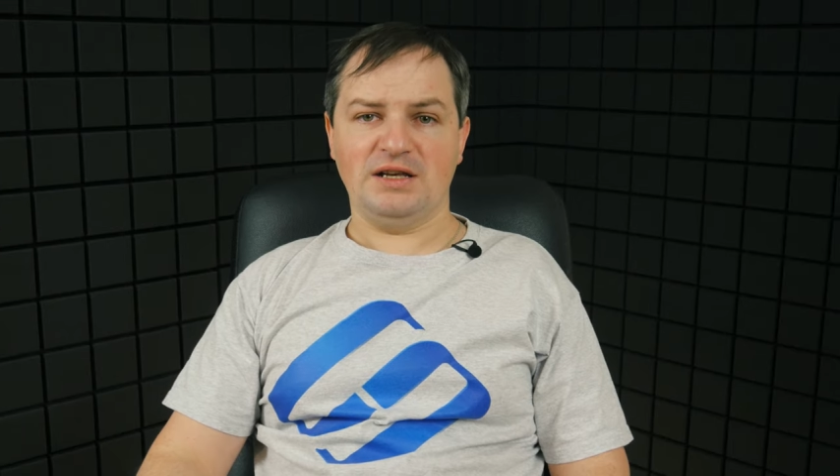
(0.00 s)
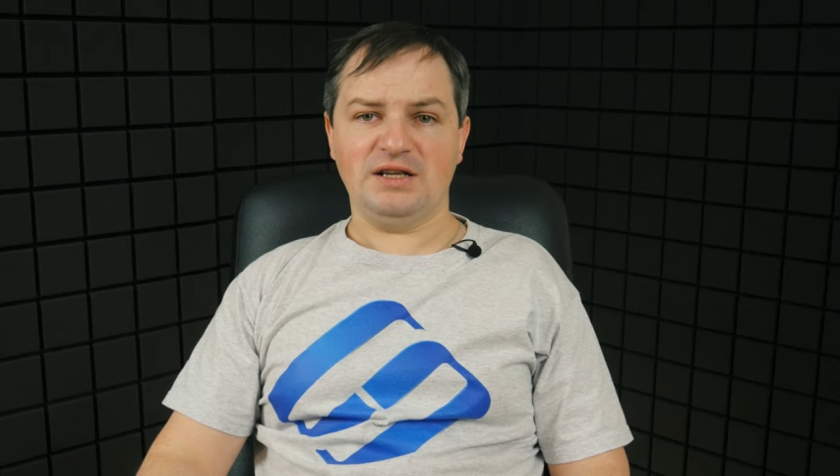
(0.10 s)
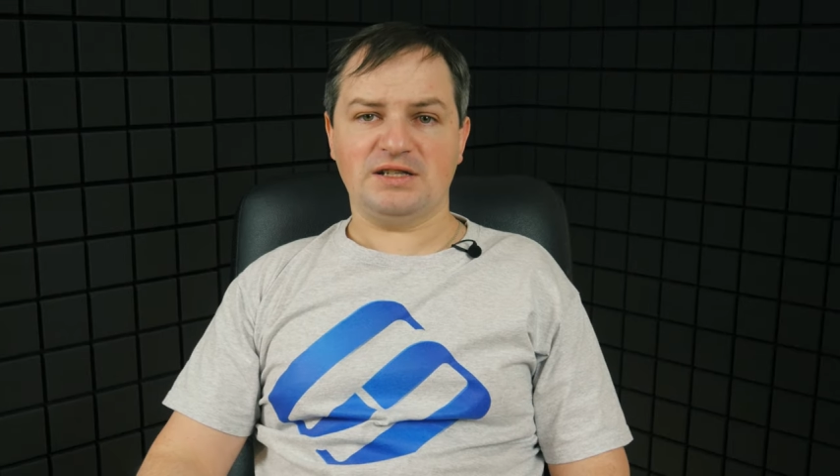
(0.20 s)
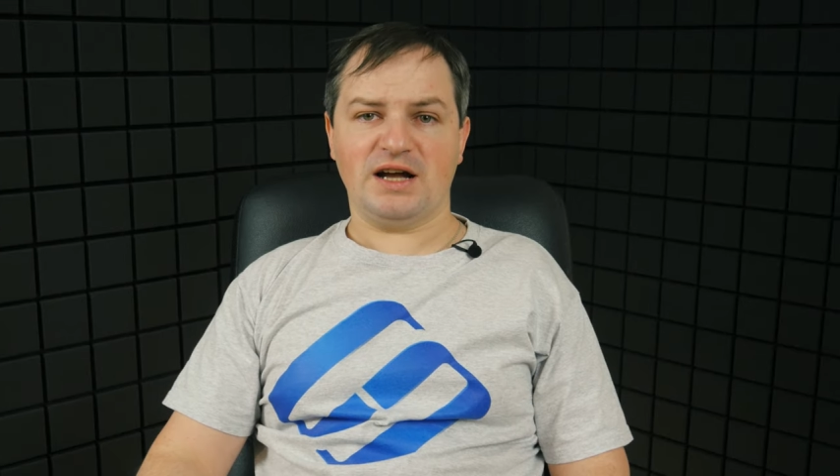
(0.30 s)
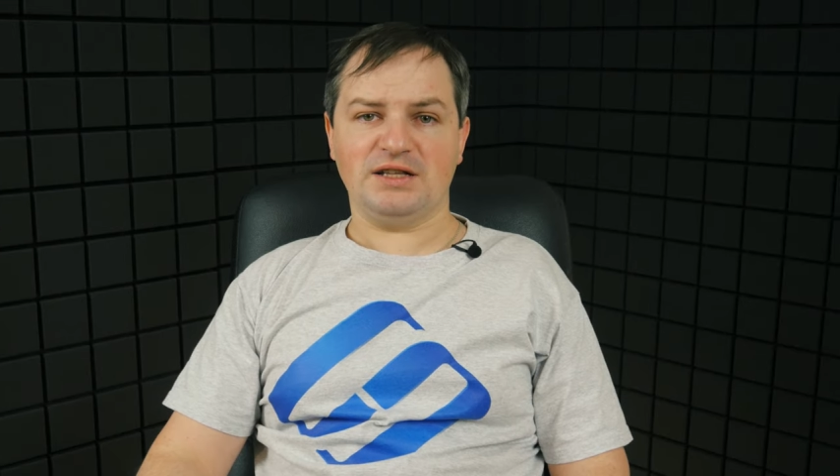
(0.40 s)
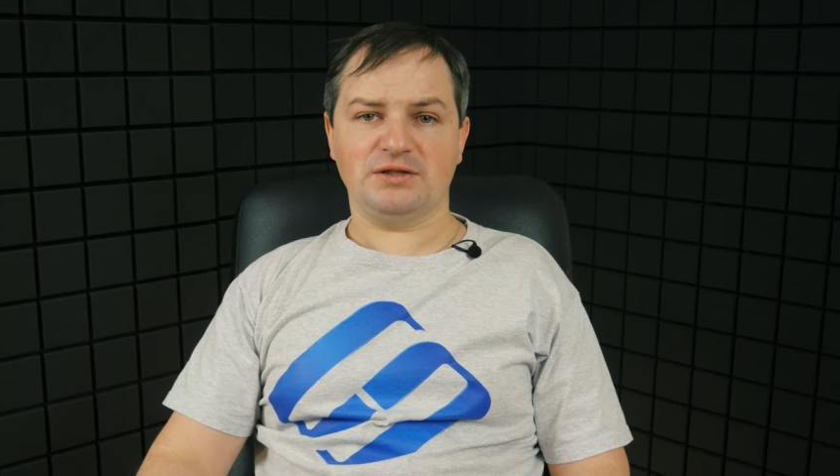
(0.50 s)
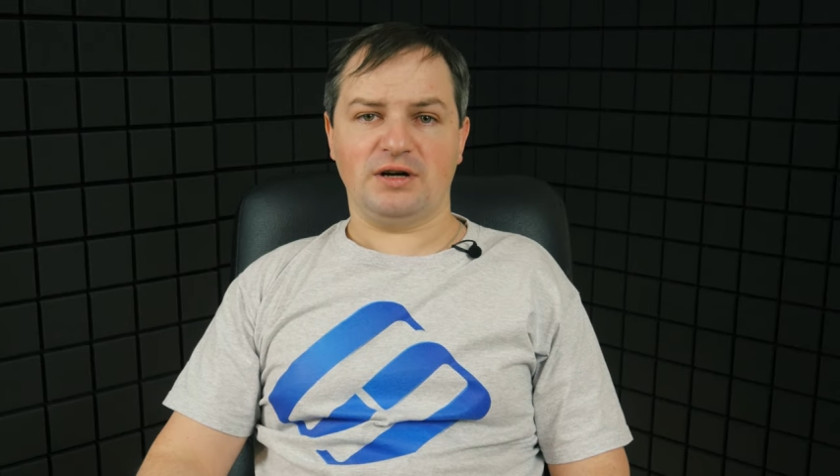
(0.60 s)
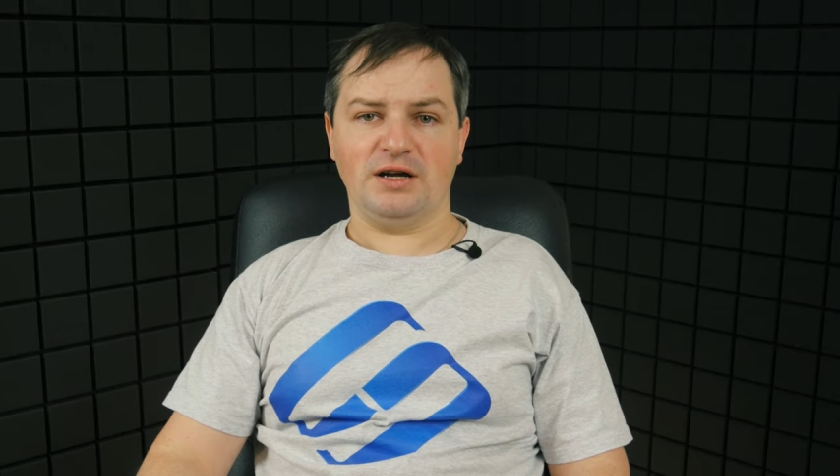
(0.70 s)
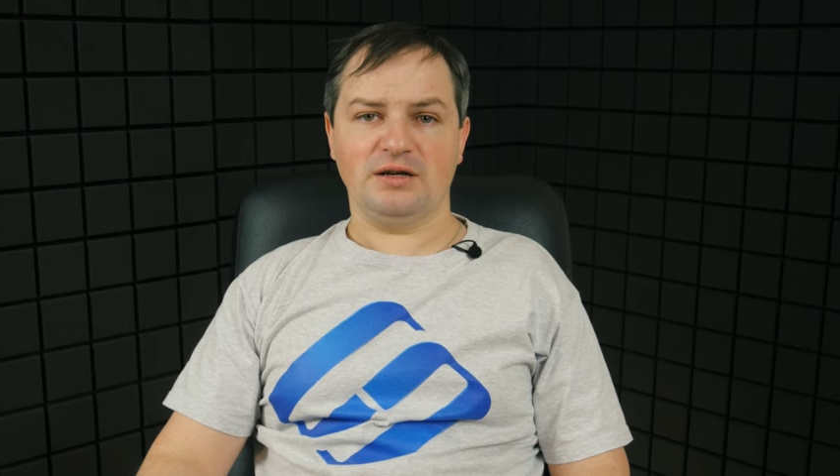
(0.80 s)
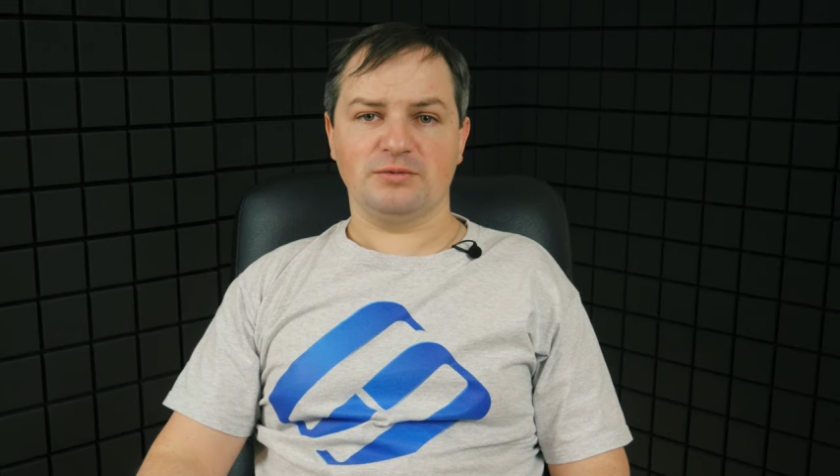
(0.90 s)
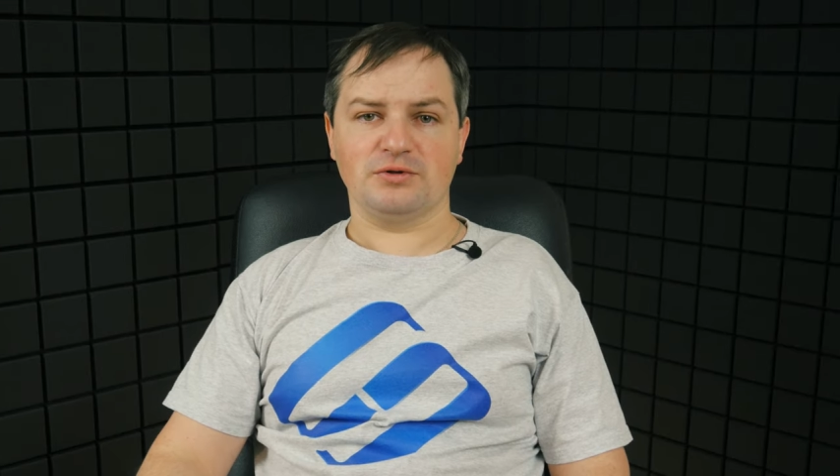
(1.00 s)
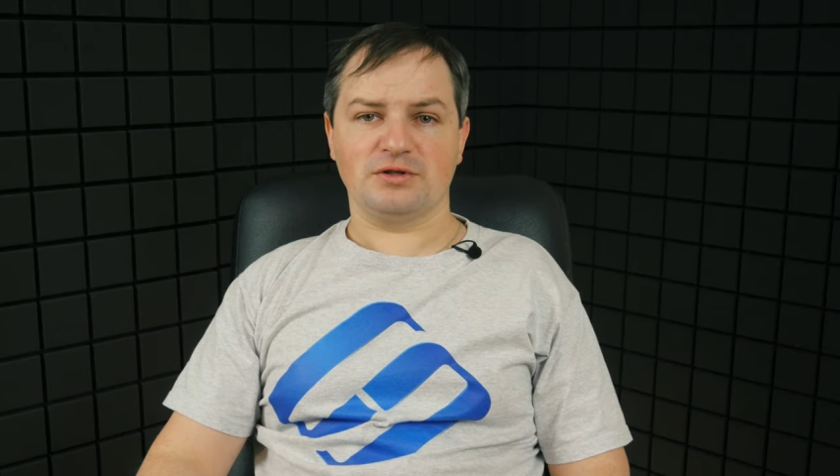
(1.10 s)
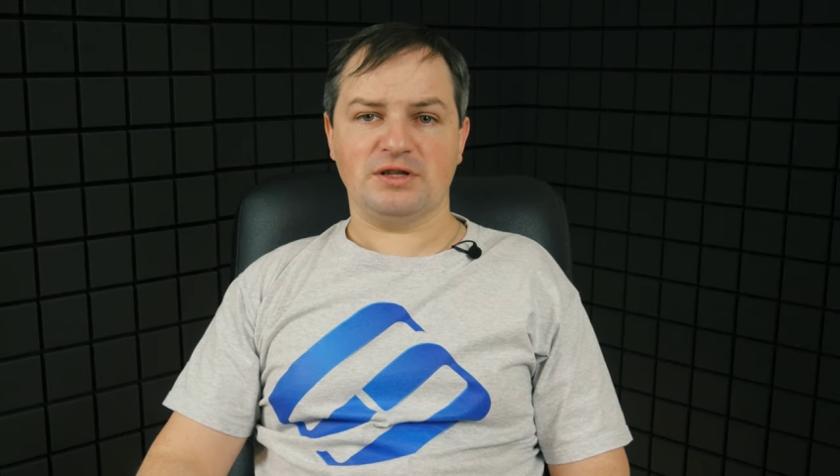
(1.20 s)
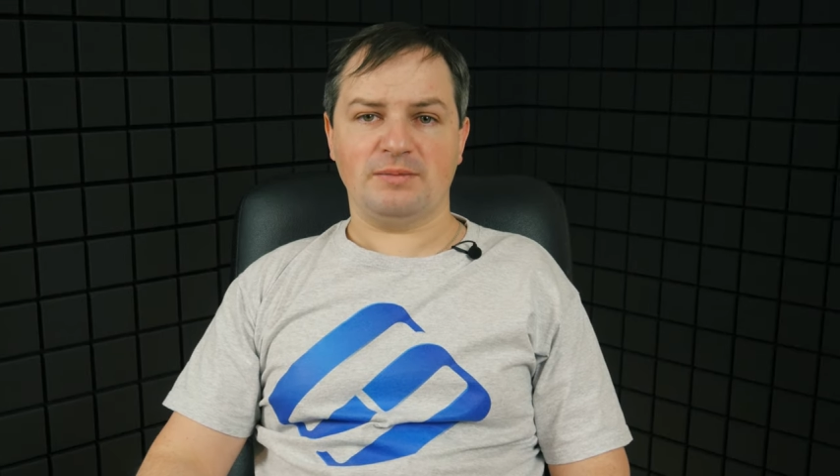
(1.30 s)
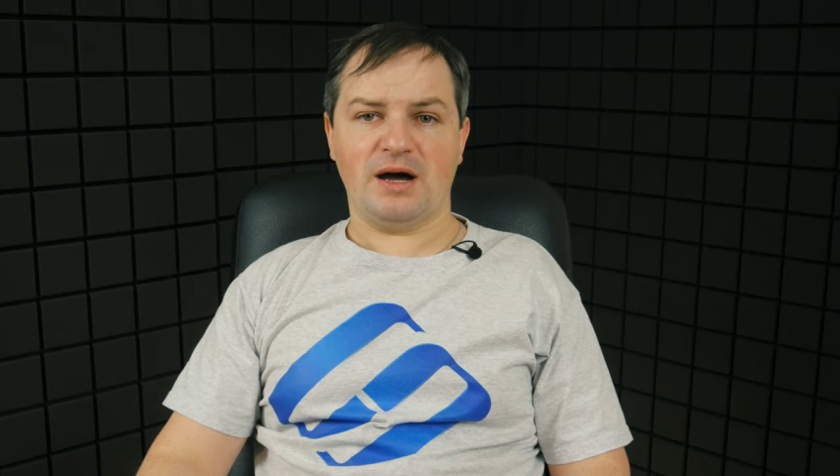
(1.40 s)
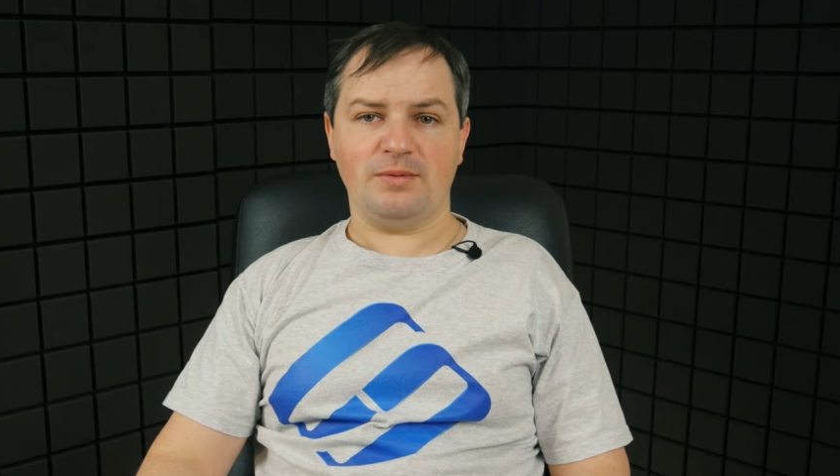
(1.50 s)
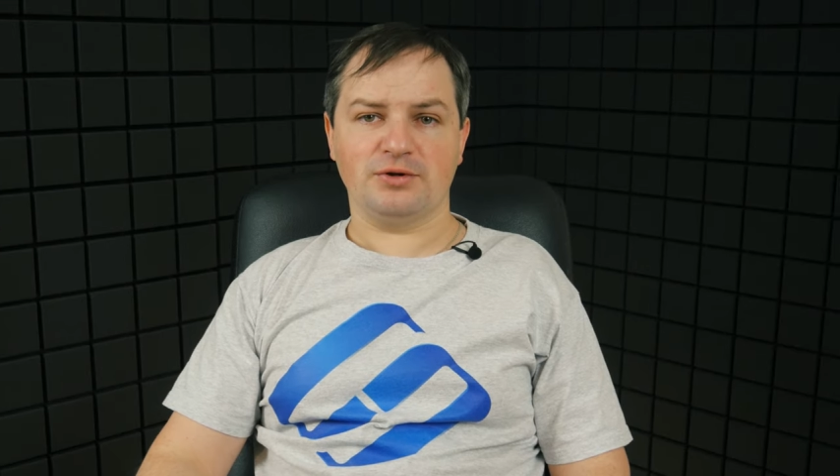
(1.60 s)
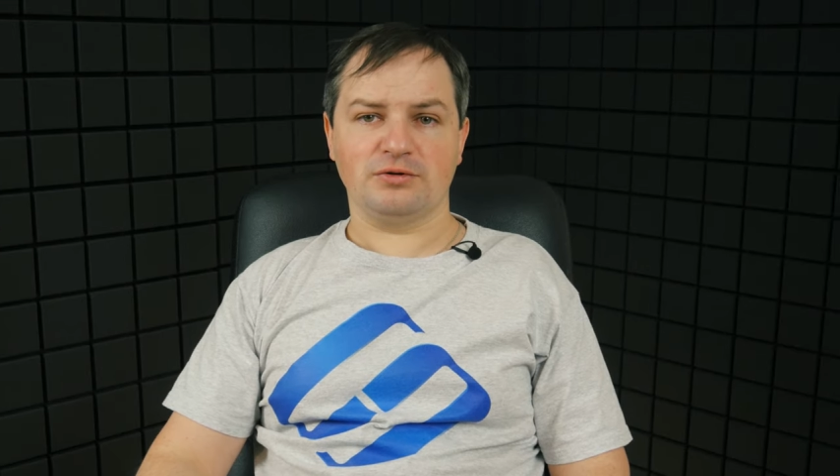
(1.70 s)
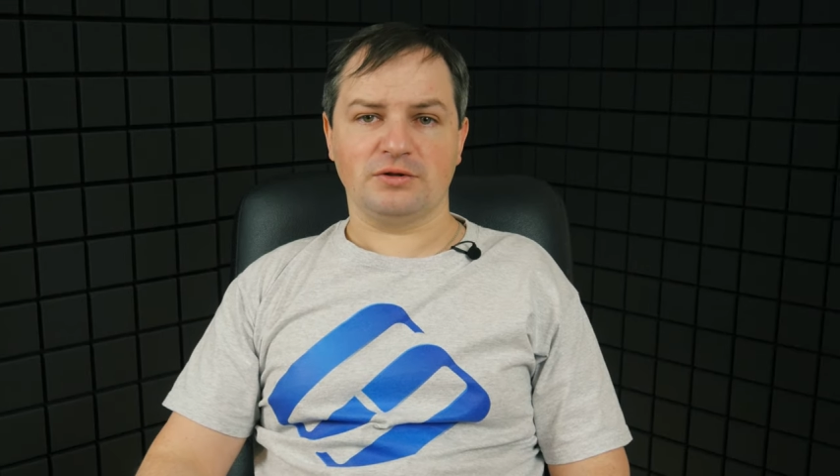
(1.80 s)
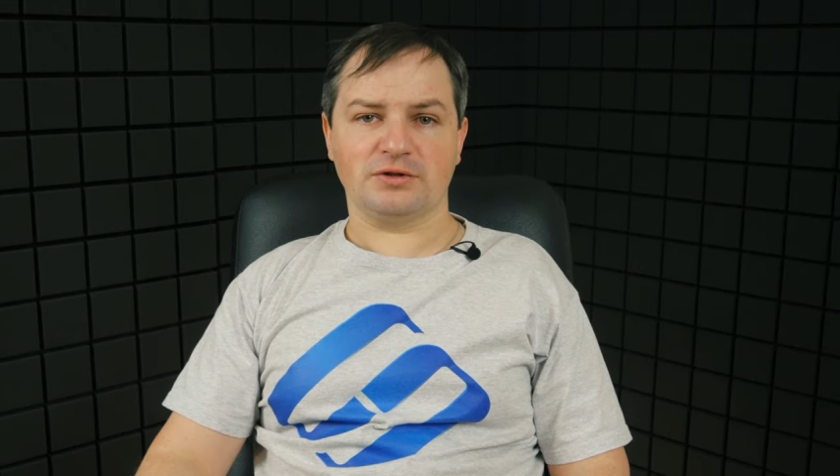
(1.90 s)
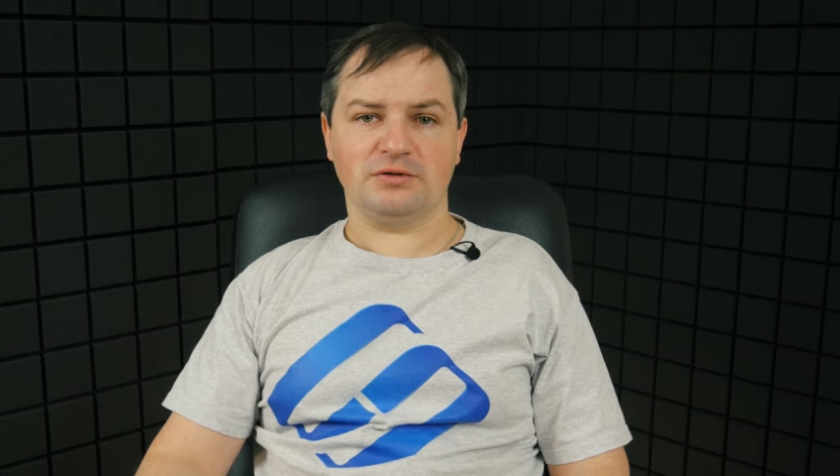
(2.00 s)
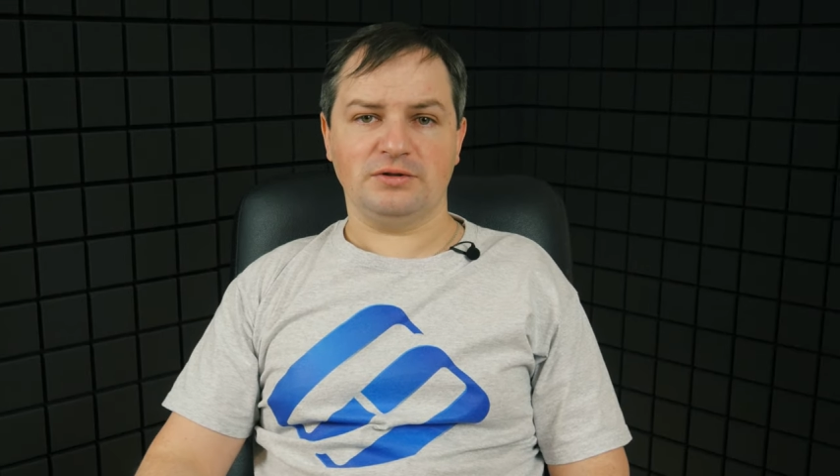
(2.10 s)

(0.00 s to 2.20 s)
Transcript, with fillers: Dies kann zu einem Systemabstoß